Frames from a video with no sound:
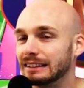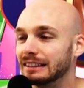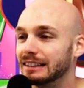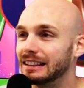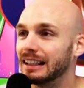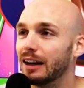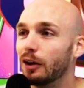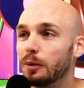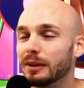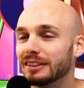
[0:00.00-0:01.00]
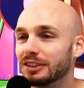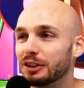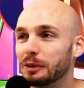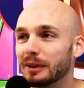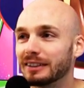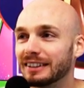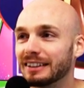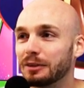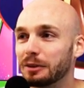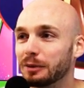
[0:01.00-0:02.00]
Ich glaube, dass ich schon immer
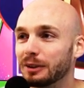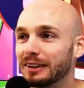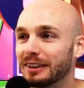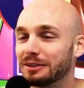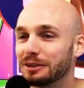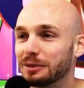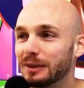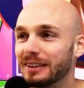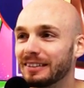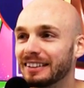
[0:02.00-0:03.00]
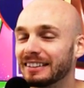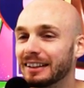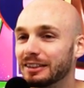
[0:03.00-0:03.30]
gesagt habe, ich möchte gerne Fußballer werden.